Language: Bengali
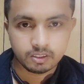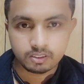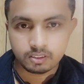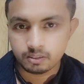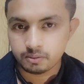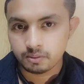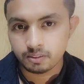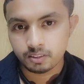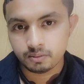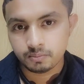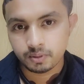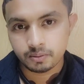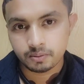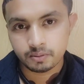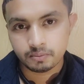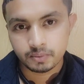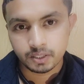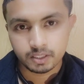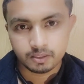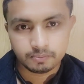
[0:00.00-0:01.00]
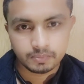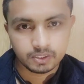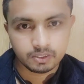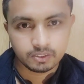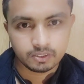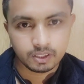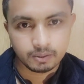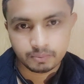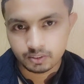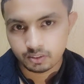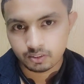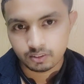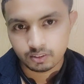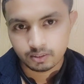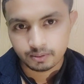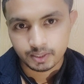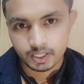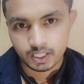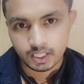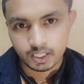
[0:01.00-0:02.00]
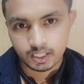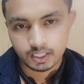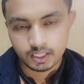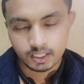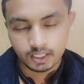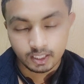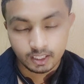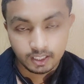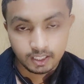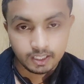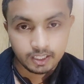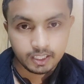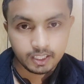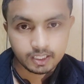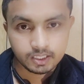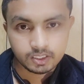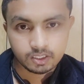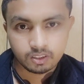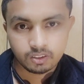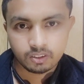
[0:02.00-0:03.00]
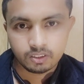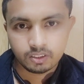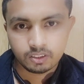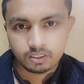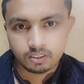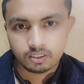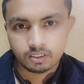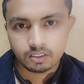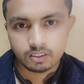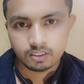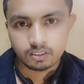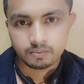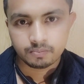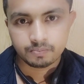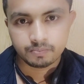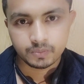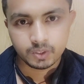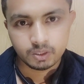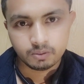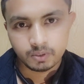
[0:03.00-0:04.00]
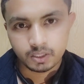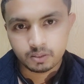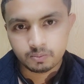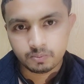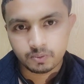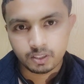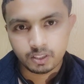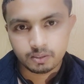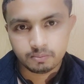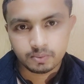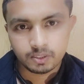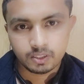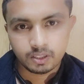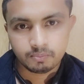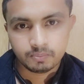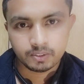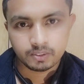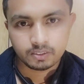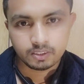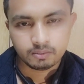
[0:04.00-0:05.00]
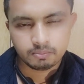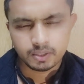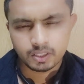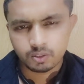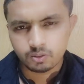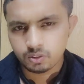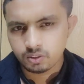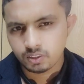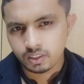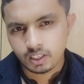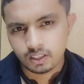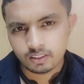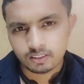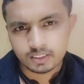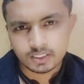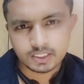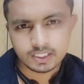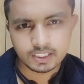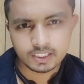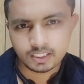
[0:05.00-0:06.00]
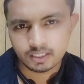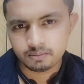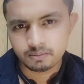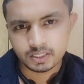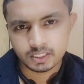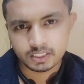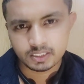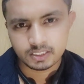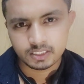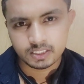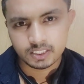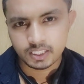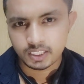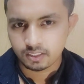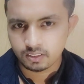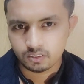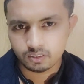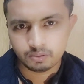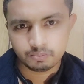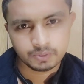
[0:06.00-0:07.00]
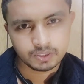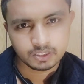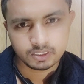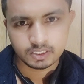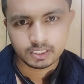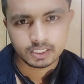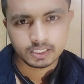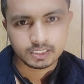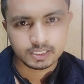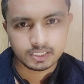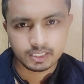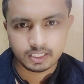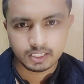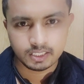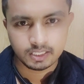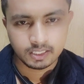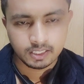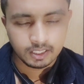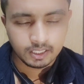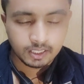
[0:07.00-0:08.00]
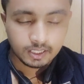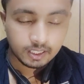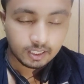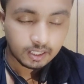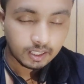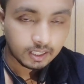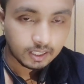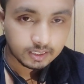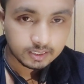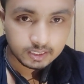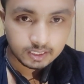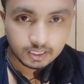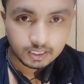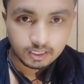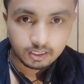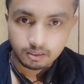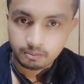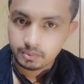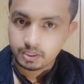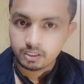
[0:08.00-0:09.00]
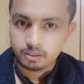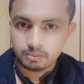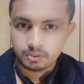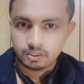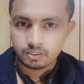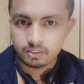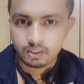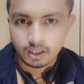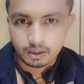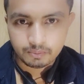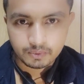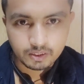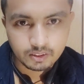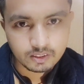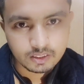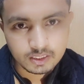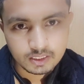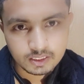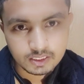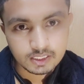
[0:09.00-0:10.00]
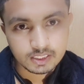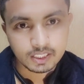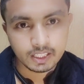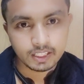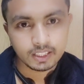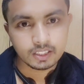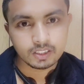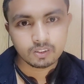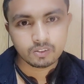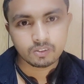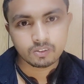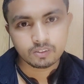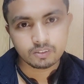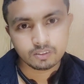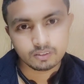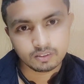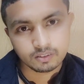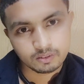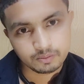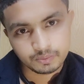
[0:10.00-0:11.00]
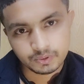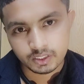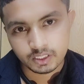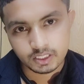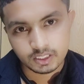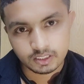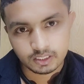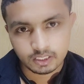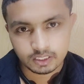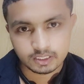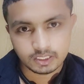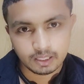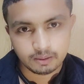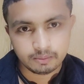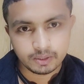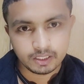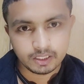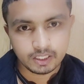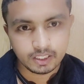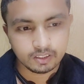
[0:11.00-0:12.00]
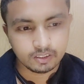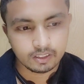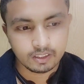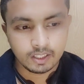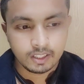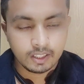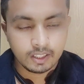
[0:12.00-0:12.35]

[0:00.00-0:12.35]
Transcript: সমানভাবে মানে ভিডিও আপলোড করতে পারে না একজনে হয়তো দুই মাস পরে ভিডিও আপলোড করে বা কোনো কারণে সে থেমে গেছে সে কিন্তু পিছিয়ে গেছে তাই না আর যে নিয়মিত ভিডিওগুলো আপলোড করতেছে সে কিন্তু উপরে যাবেই দেখুন